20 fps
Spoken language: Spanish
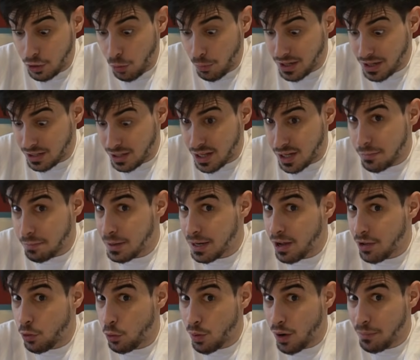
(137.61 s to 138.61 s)
no me estás
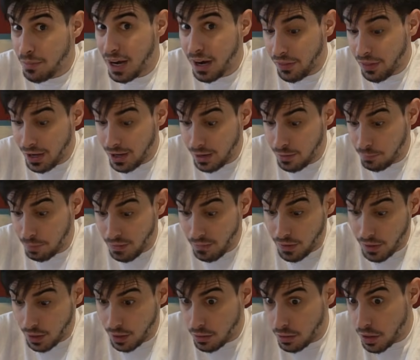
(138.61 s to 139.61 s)
explicando una mierda, en plan
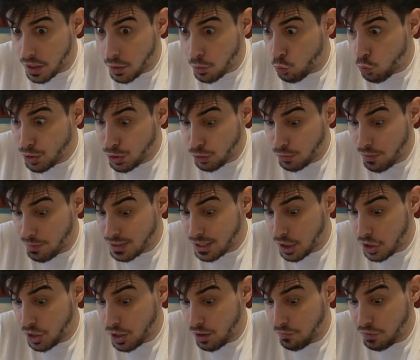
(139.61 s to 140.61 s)
de, ¿en cuánto me vas
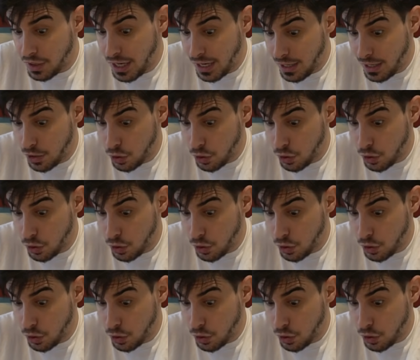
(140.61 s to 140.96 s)
a hacer el final?